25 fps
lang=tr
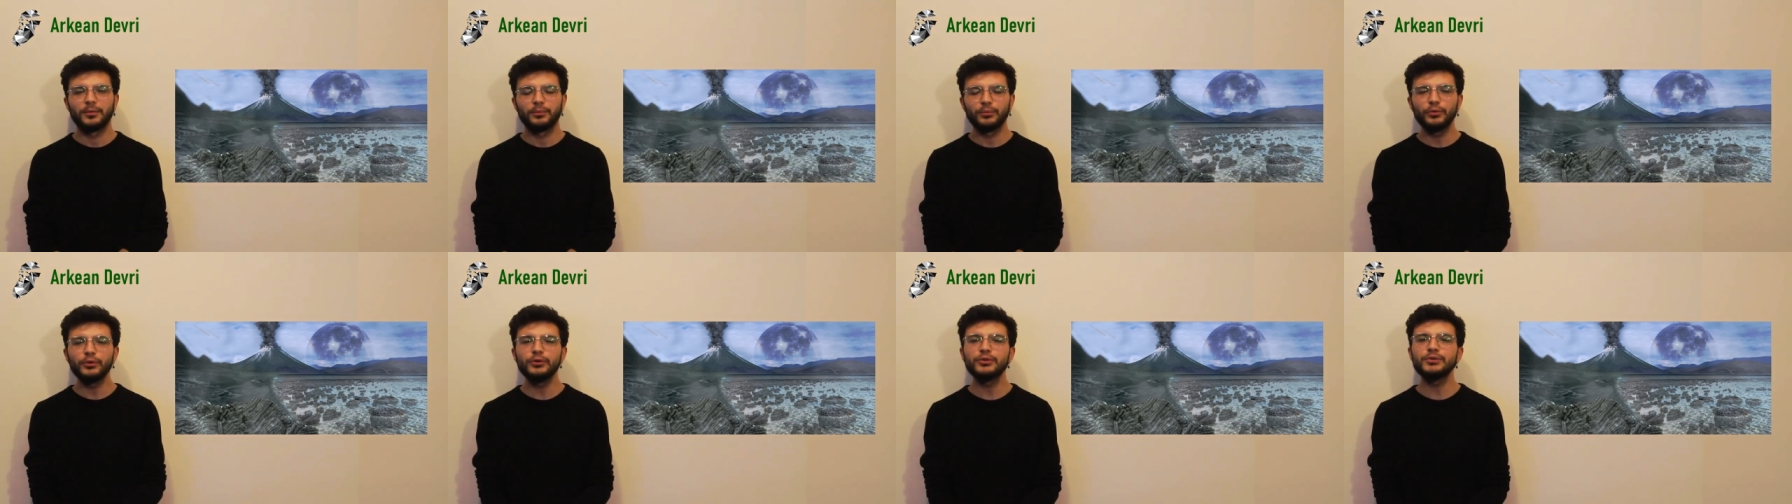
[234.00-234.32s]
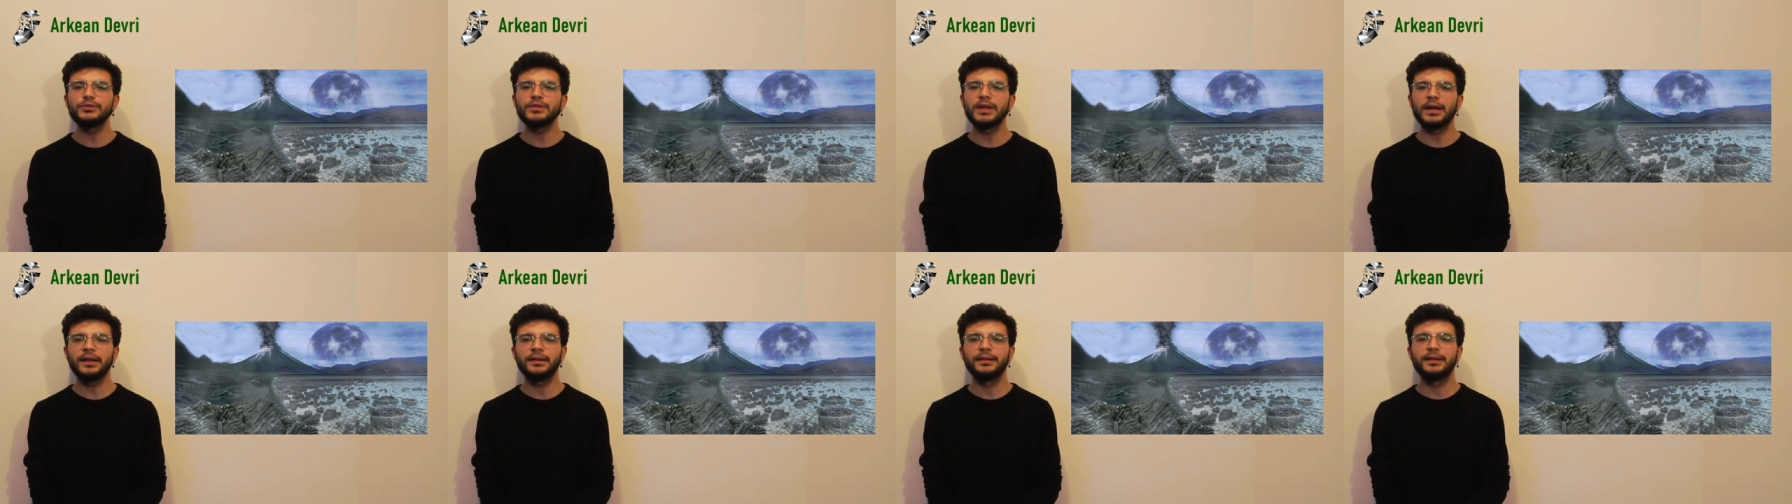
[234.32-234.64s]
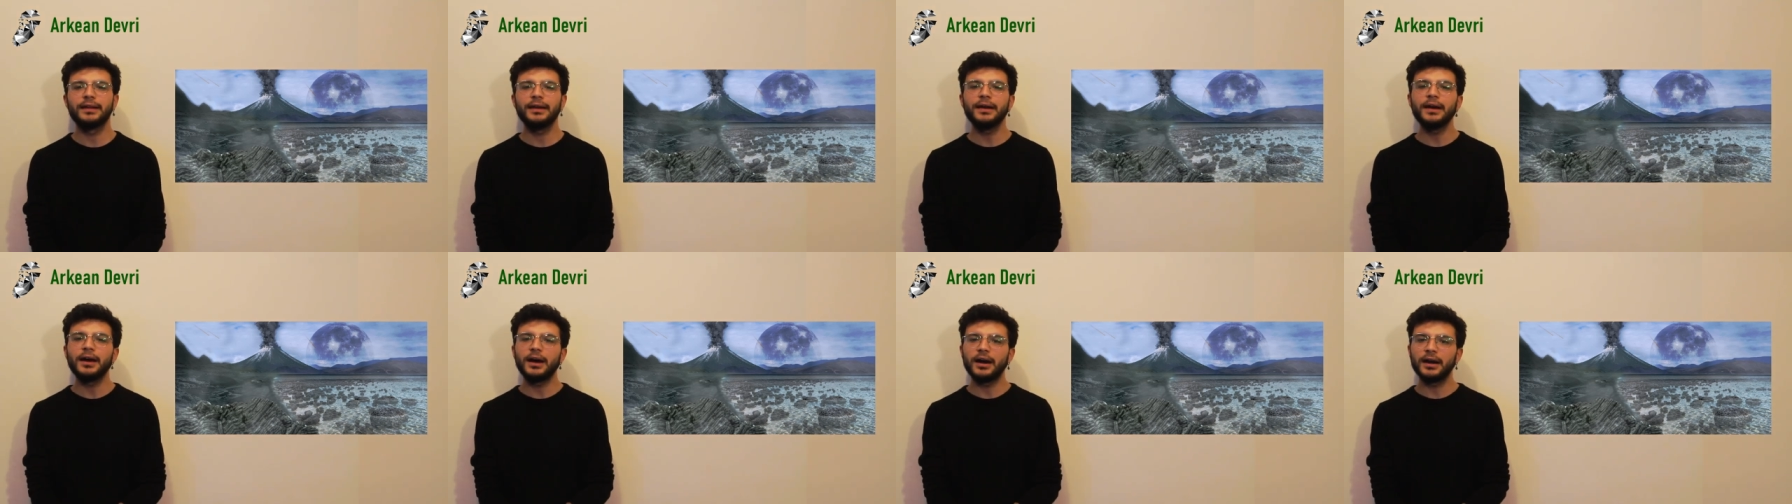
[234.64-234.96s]
Bu yüzden
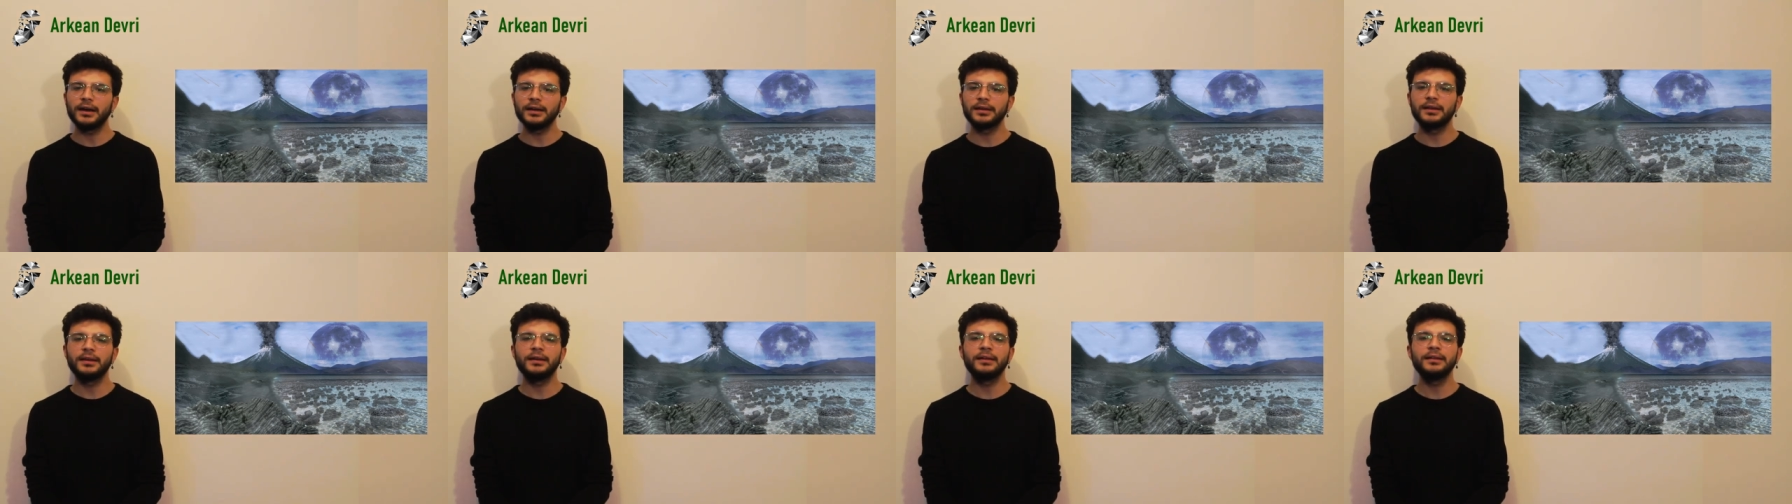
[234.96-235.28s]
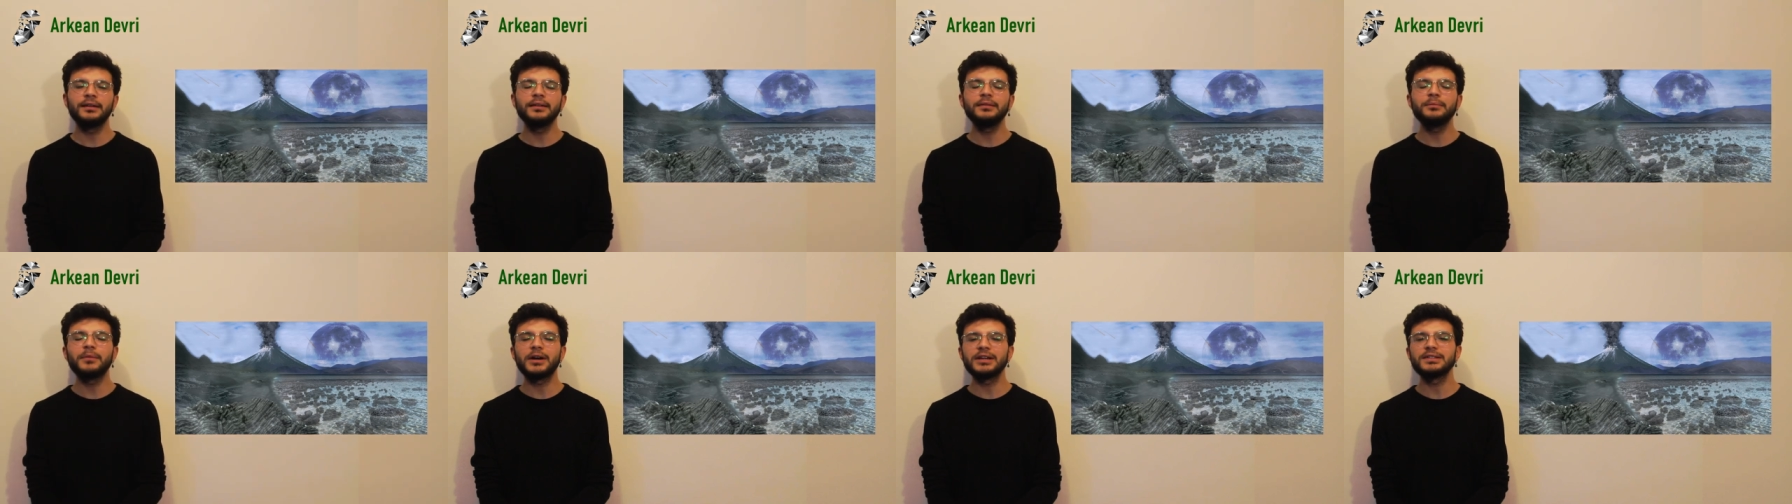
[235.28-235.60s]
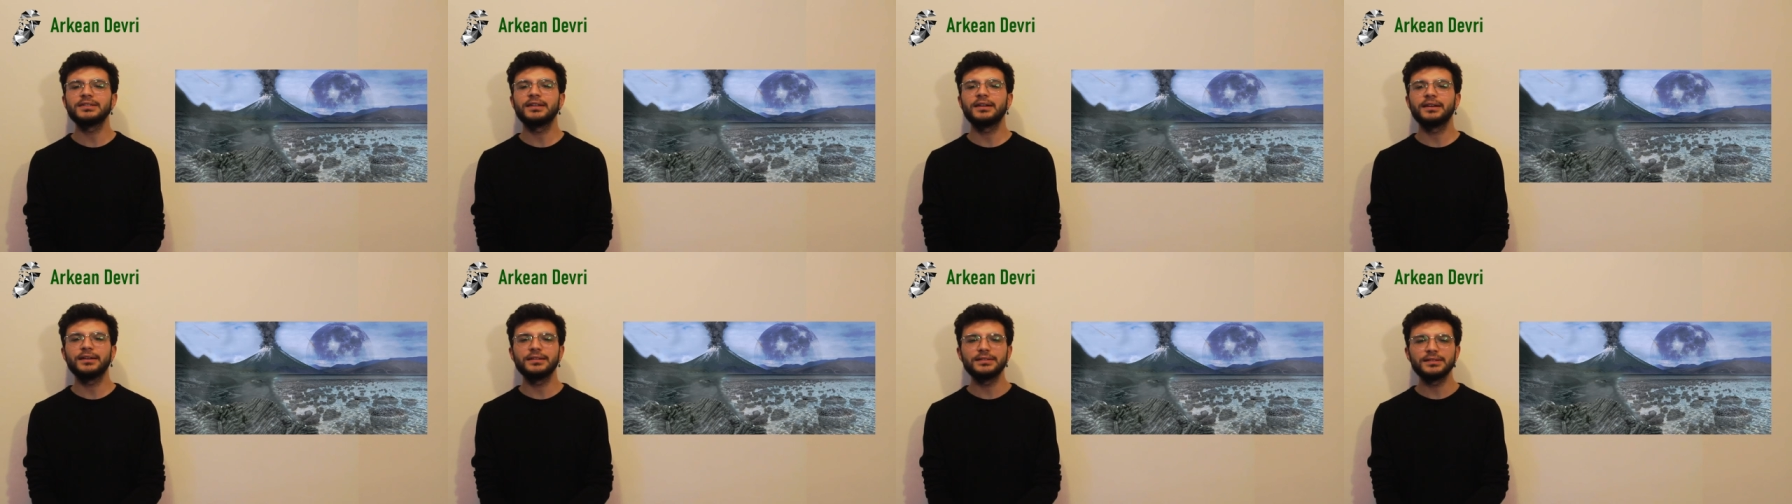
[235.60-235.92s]
de Arkean'ın
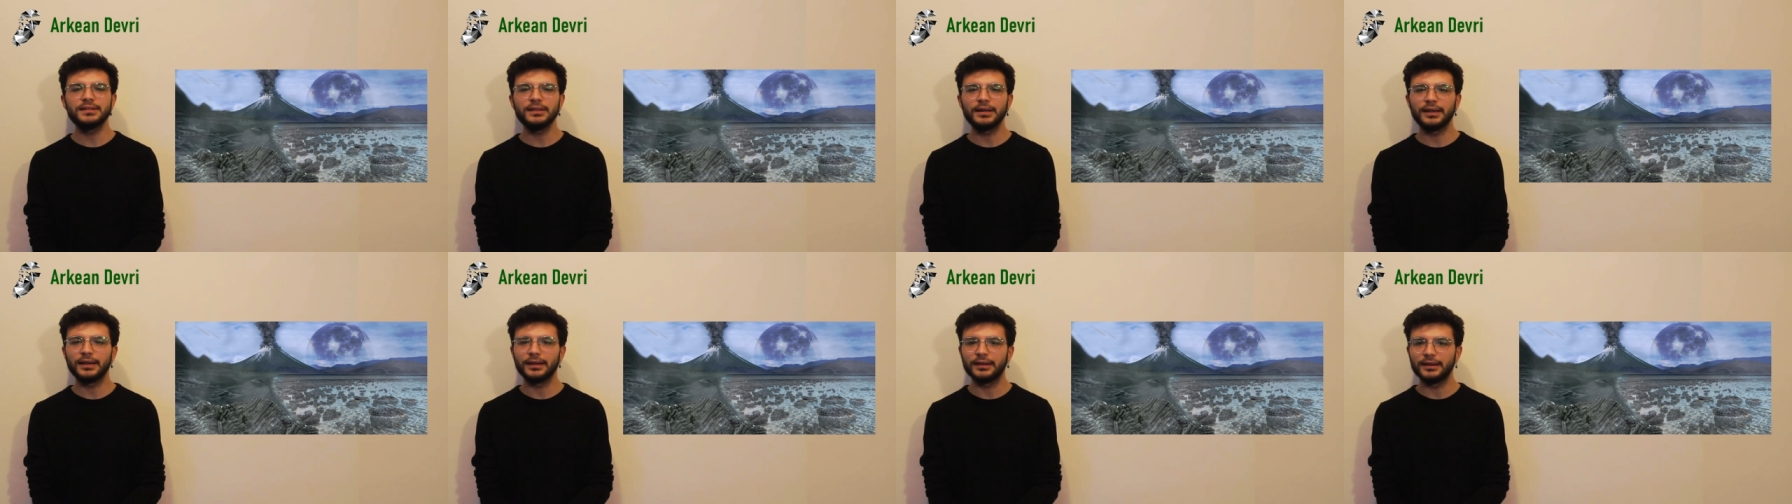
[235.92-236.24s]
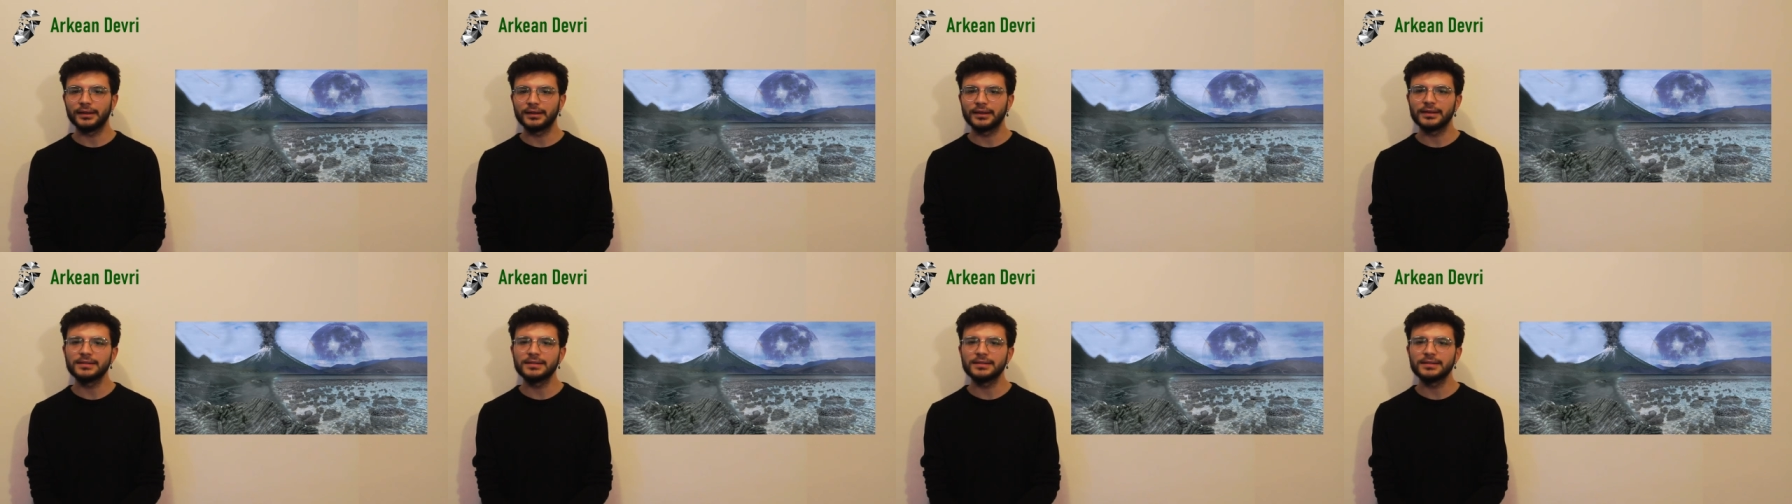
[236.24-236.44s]
başlangıcı ile ilgili